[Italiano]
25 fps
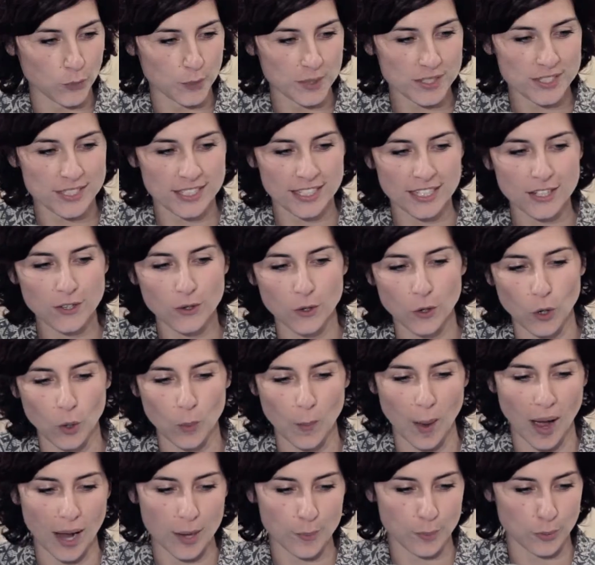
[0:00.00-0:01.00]
singolo
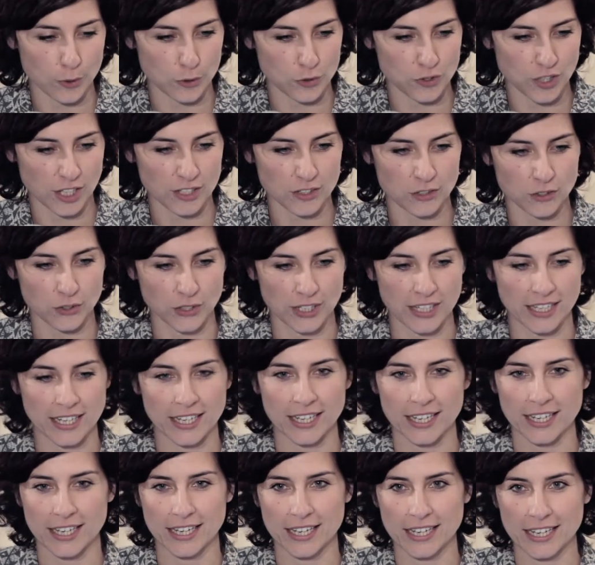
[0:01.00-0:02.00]
ma al progetto
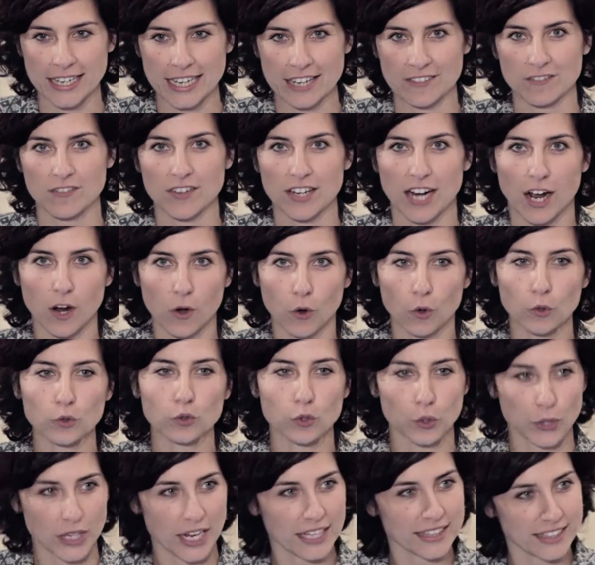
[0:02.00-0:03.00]
che, che vi
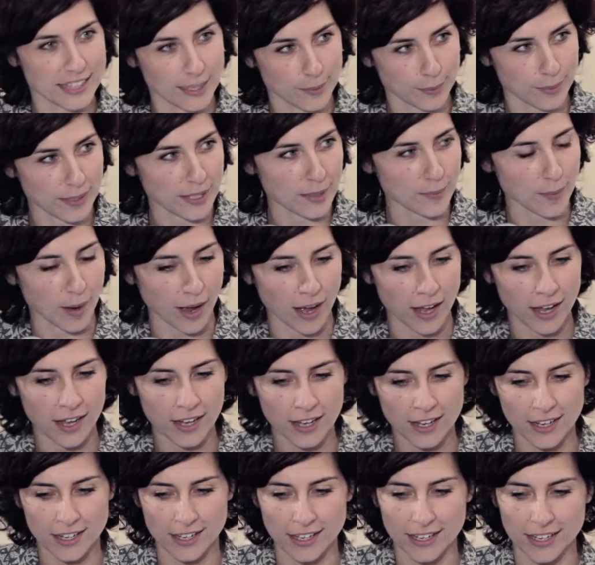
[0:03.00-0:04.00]
racconto in anteprima
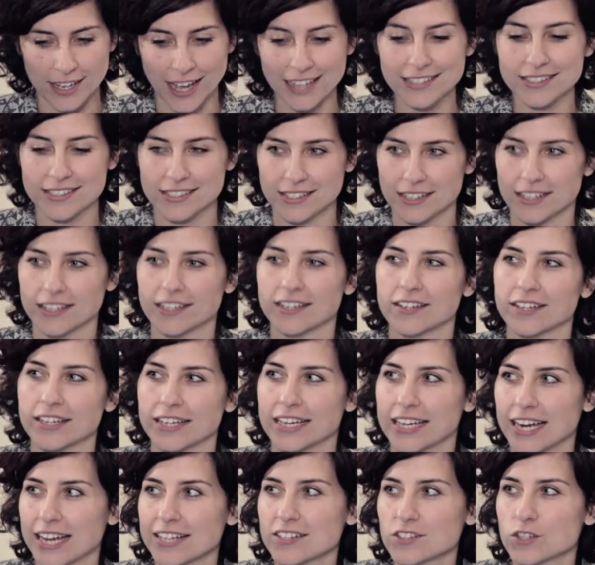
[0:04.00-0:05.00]
e anzi eh,
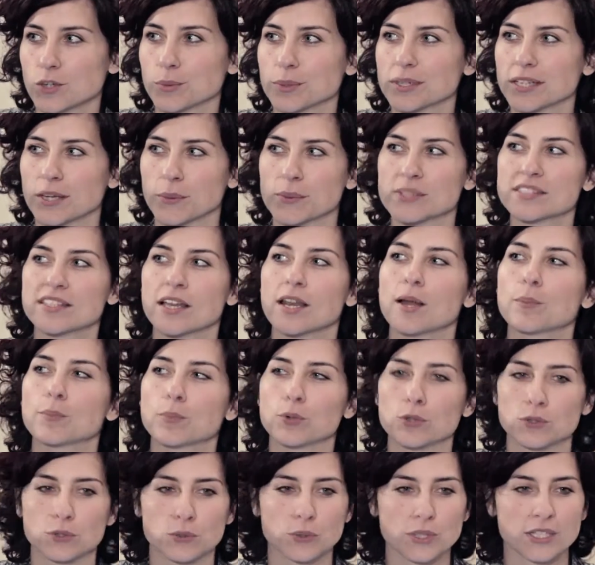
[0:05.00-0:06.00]
ringrazio perché questa è
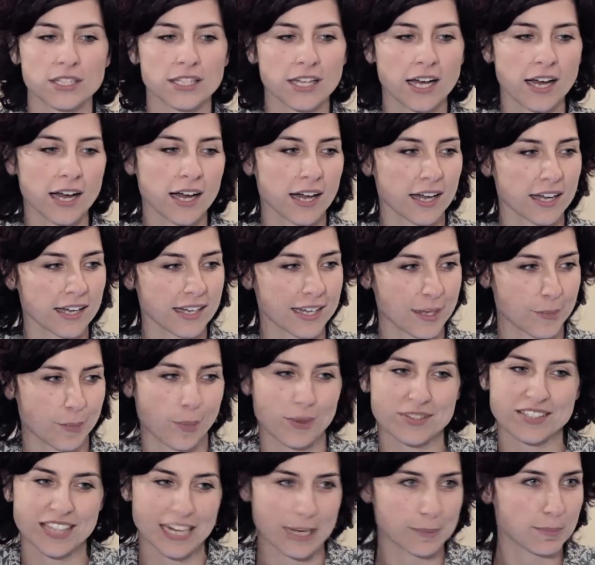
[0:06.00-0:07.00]
l'opportunità che
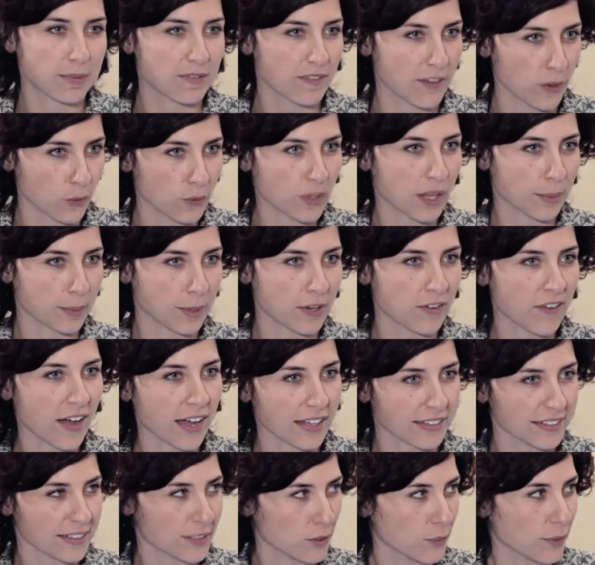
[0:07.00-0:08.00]
poi sarebbe venuta più
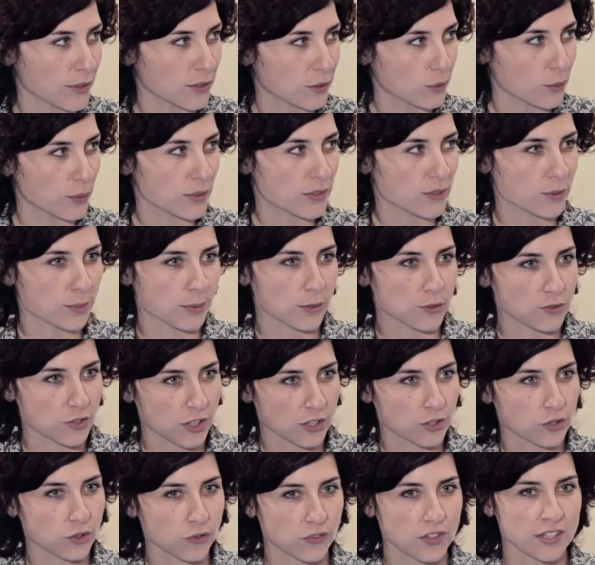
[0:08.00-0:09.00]
avanti quando questo
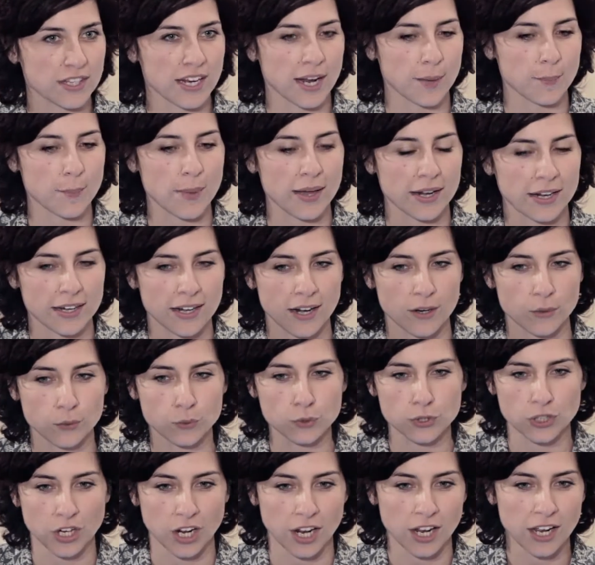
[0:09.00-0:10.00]
progetto vedrà bene la
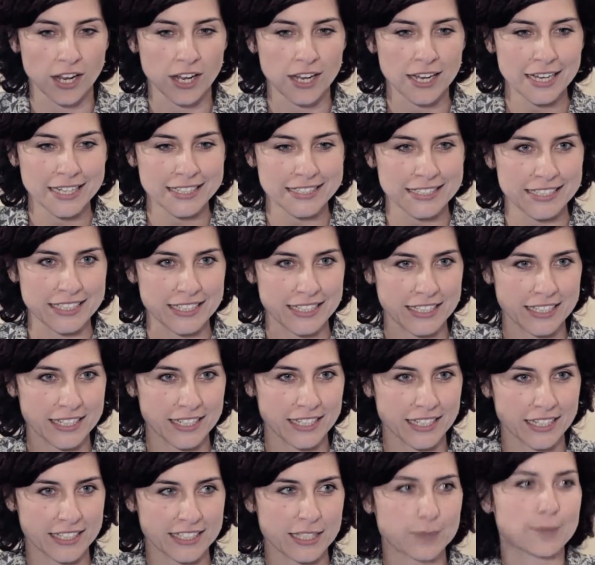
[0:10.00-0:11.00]
luce
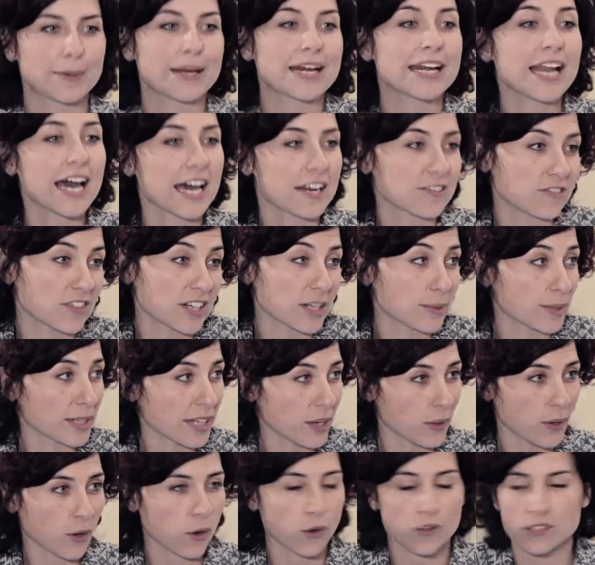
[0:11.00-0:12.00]
di, di parlarvene perché
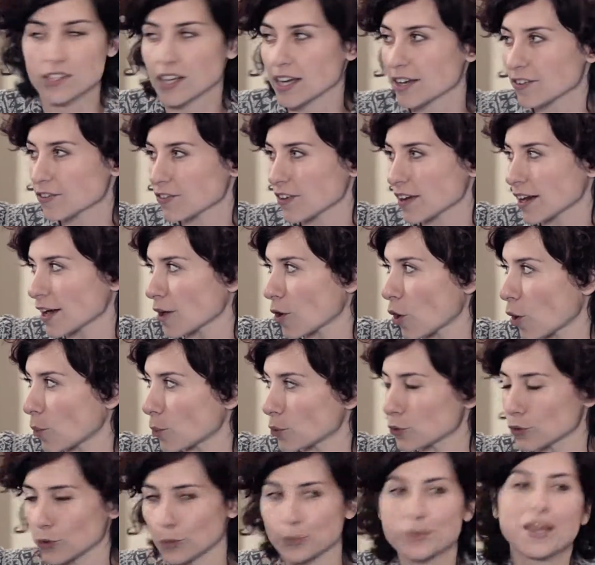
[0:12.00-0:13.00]
è una cosa che farà
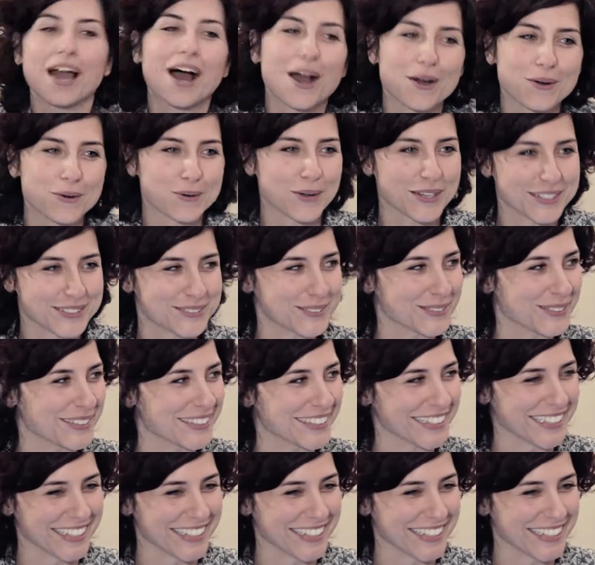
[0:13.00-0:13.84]
comodo, mi auguro, a tutti.